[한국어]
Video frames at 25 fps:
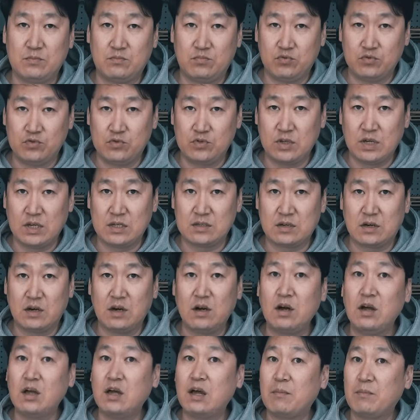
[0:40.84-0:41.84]
부스에서
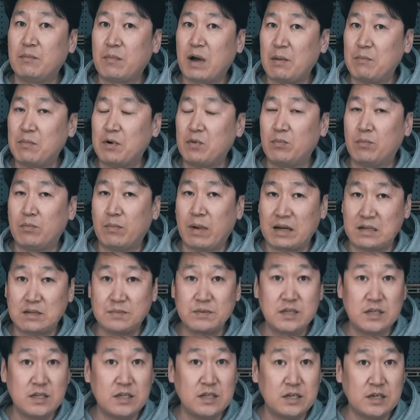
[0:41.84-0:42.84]
한번
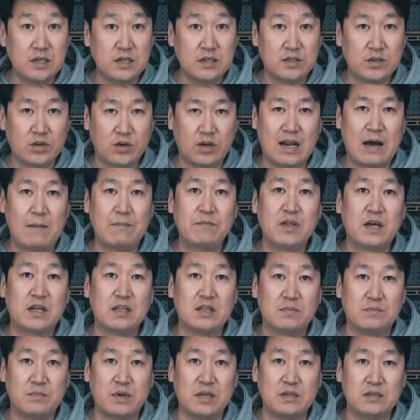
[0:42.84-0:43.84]
말씀드린 적이 있어요. 람다
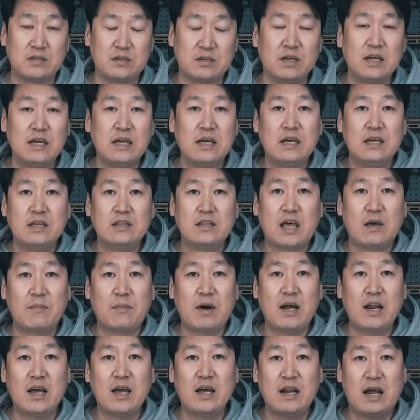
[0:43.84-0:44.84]
디펜스.
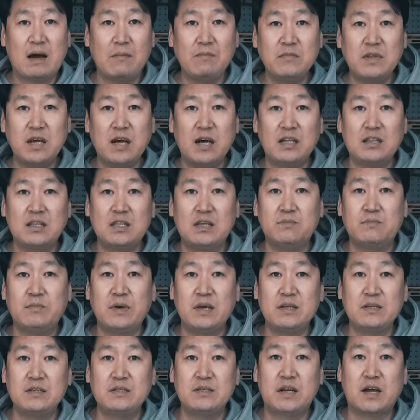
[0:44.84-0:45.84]
대만의 람다
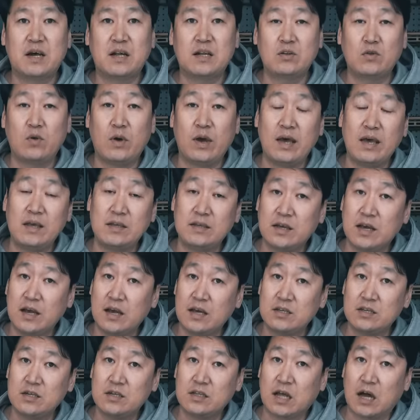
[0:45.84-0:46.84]
디펜스라는
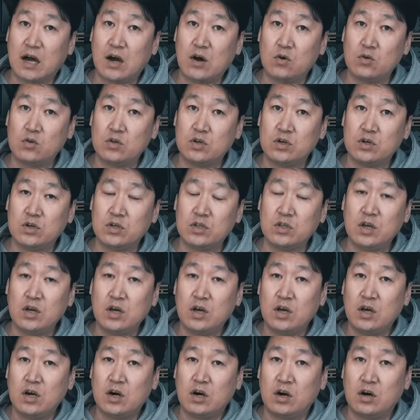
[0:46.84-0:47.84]
회사에서 나오는
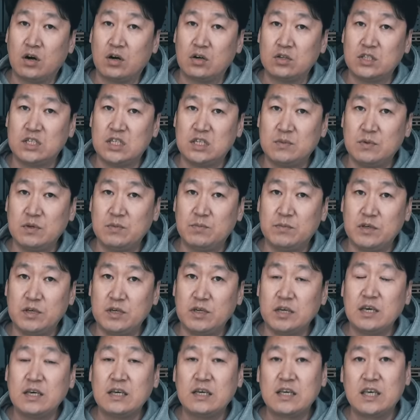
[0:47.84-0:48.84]
어,
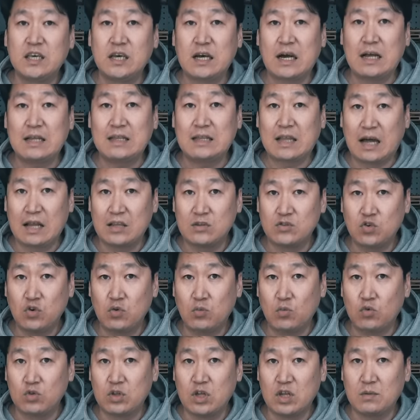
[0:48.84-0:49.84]
GBB 기간
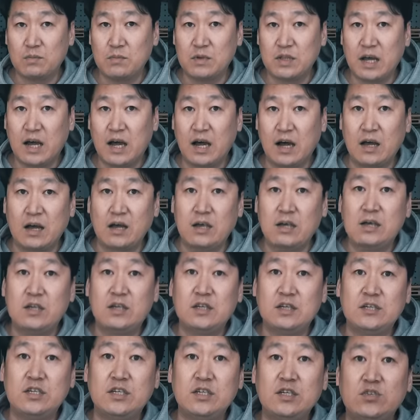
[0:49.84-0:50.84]
단총 모델입니다.
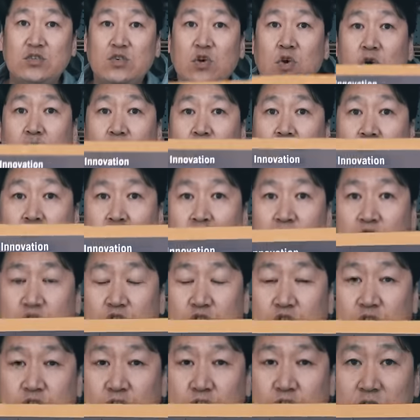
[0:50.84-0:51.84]
7총
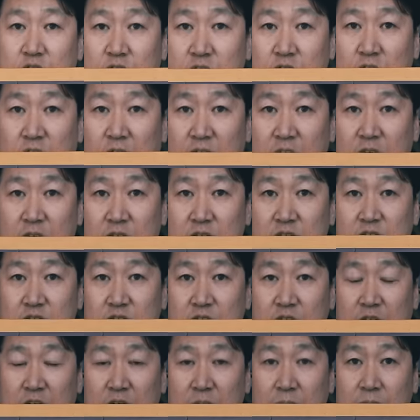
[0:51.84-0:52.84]

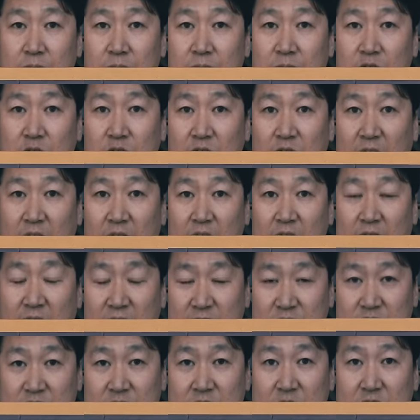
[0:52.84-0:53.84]

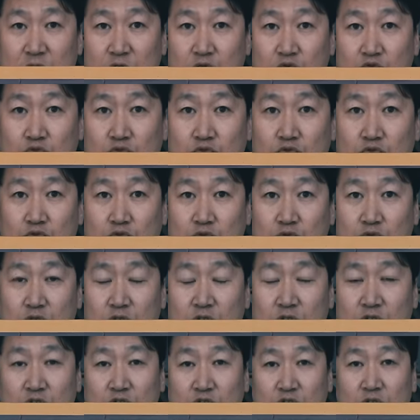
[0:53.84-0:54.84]
GHM-9
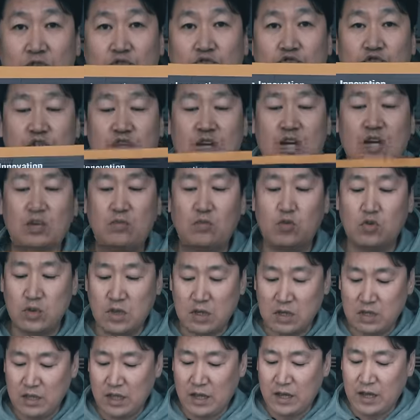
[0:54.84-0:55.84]
G라는
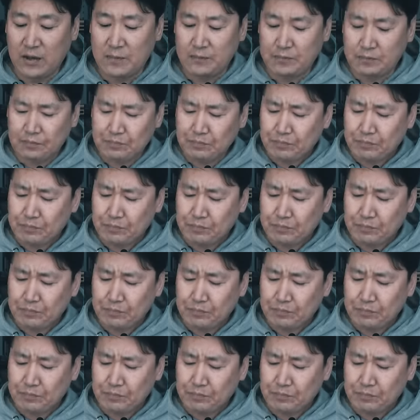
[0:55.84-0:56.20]
모델인데